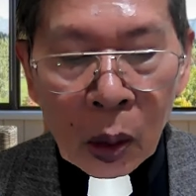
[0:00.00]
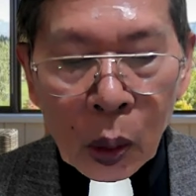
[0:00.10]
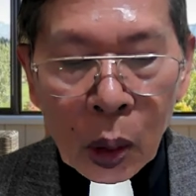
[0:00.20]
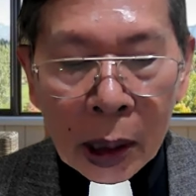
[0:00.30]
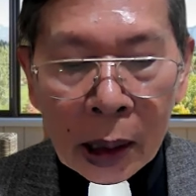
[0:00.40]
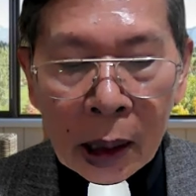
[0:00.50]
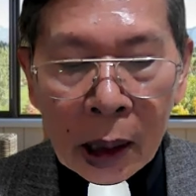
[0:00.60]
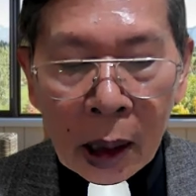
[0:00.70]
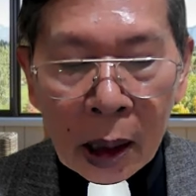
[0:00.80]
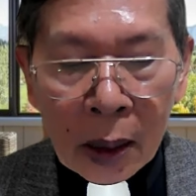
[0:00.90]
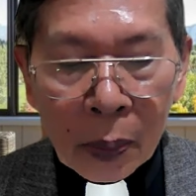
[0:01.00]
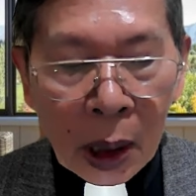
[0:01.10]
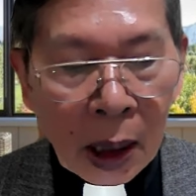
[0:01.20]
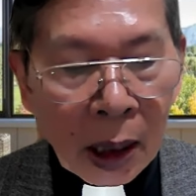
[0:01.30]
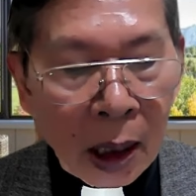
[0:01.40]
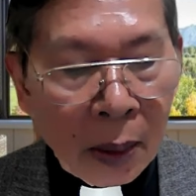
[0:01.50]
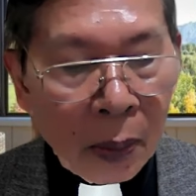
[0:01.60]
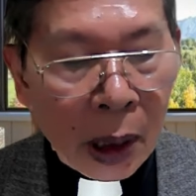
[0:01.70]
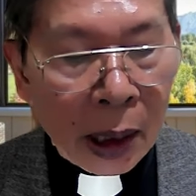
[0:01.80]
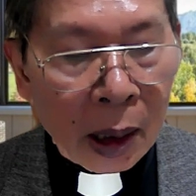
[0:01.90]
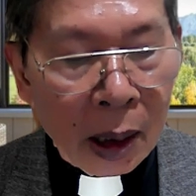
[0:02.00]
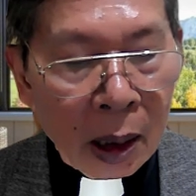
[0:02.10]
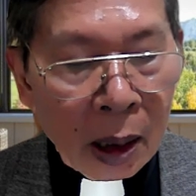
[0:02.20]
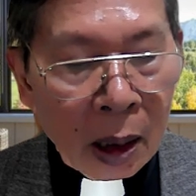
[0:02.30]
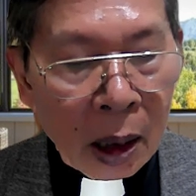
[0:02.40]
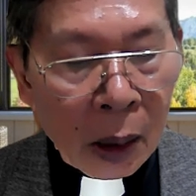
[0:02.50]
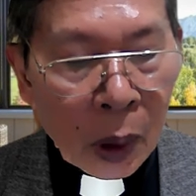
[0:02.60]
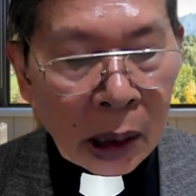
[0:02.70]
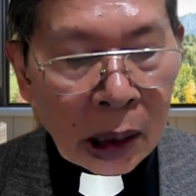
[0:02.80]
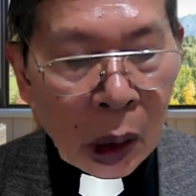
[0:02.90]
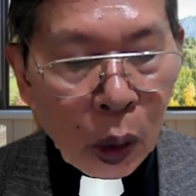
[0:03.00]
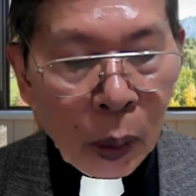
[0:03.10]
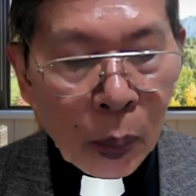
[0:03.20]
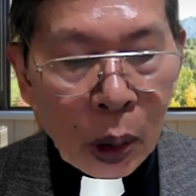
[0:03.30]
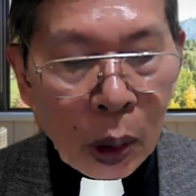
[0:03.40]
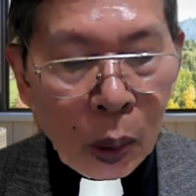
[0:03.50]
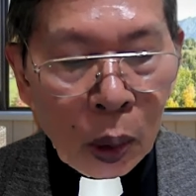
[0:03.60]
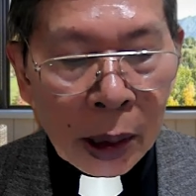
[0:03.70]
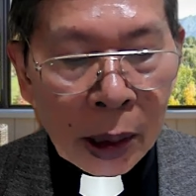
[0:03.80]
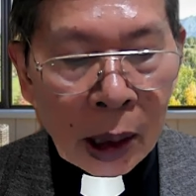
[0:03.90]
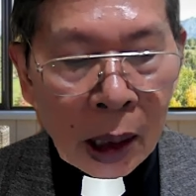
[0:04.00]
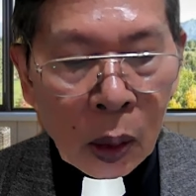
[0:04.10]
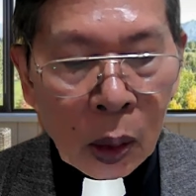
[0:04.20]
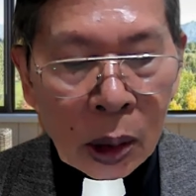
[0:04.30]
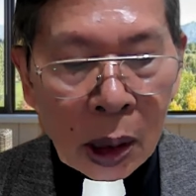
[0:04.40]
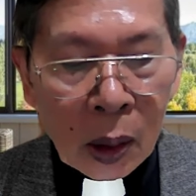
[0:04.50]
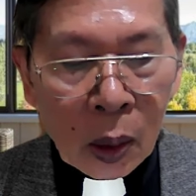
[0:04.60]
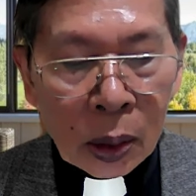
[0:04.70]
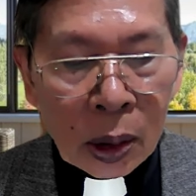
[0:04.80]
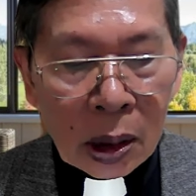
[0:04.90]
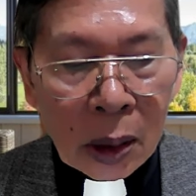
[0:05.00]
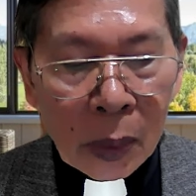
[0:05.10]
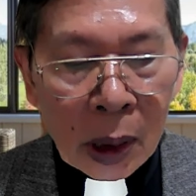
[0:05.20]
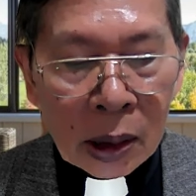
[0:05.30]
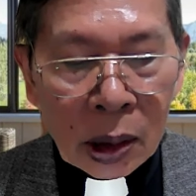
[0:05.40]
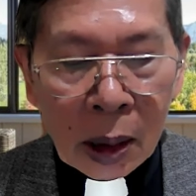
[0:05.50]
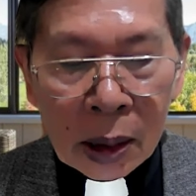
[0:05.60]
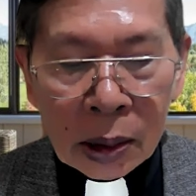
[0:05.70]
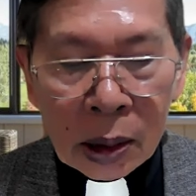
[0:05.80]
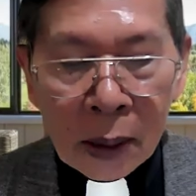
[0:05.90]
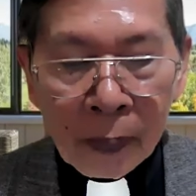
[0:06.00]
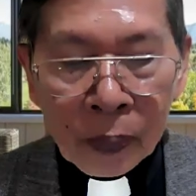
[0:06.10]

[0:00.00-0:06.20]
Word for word: Tuhan adalah gembala yang baik, yang mengetahui pergumulan anggota-anggota jemaat Cilengsi.